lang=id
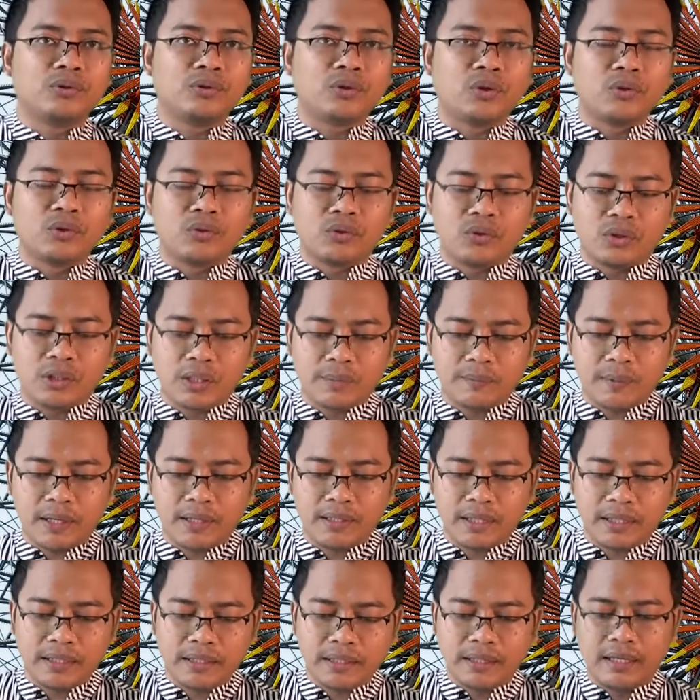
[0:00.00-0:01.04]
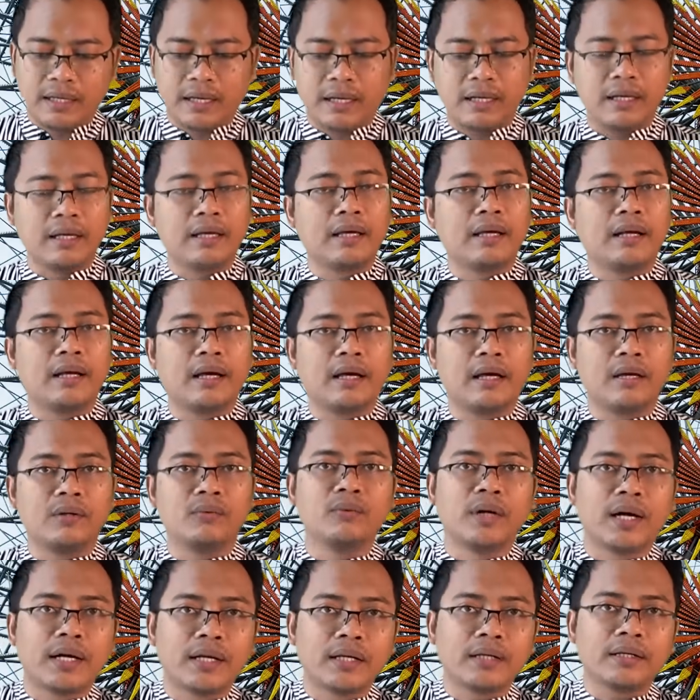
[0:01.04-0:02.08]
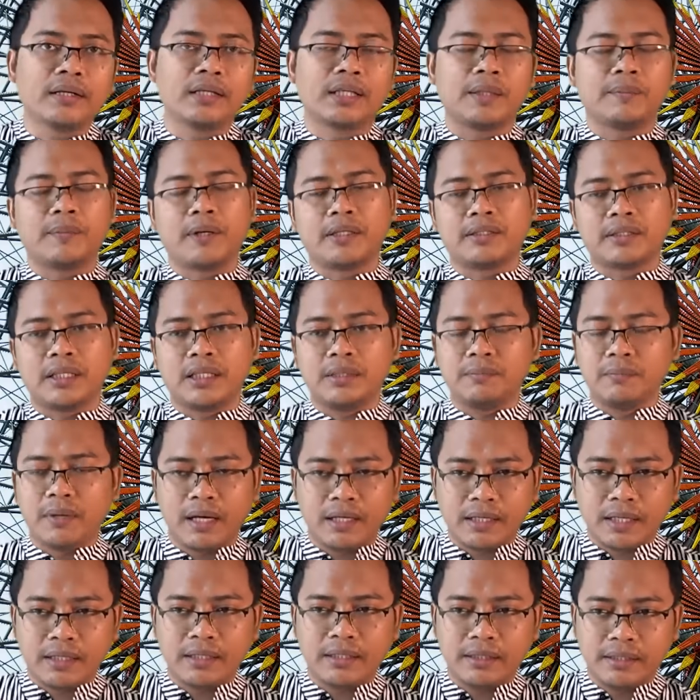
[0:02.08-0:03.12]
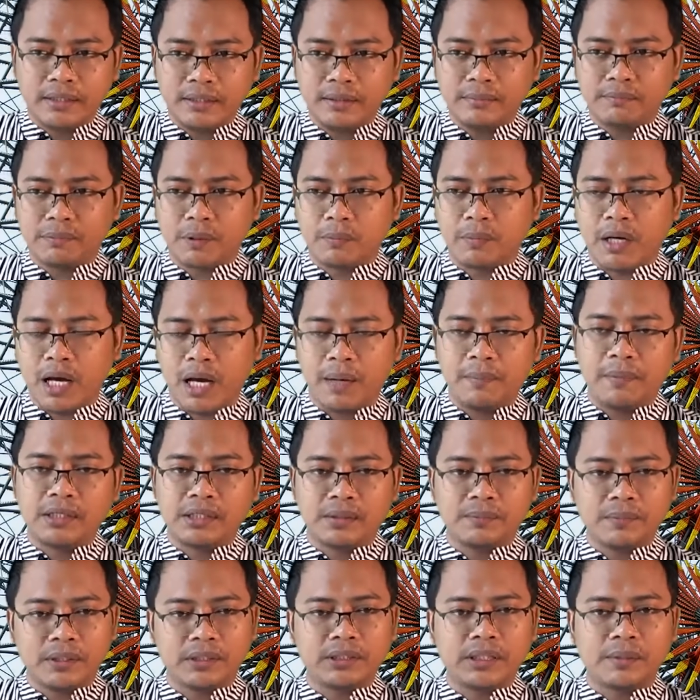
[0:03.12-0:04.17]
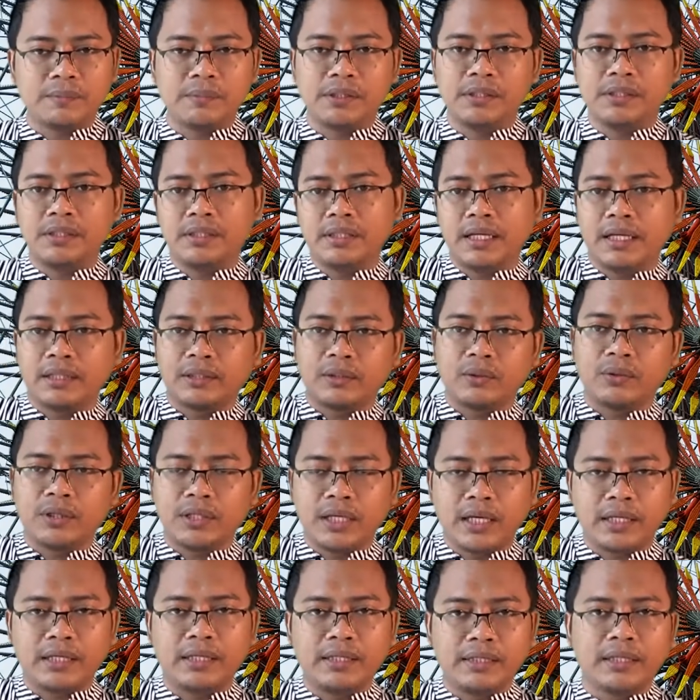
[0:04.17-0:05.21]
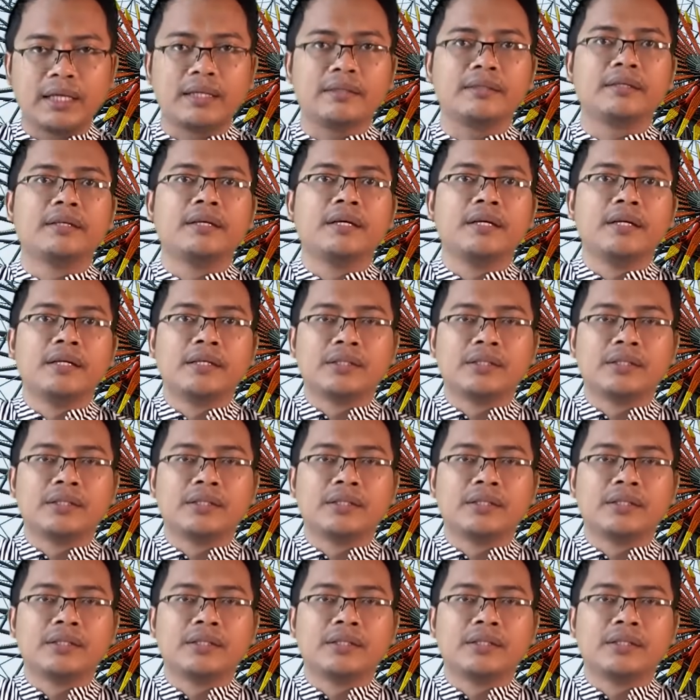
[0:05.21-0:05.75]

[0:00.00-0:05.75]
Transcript: contoh kepada negara-negara luar kata Pak Said bahkan ini pemahaman semacam ini atau keyakinan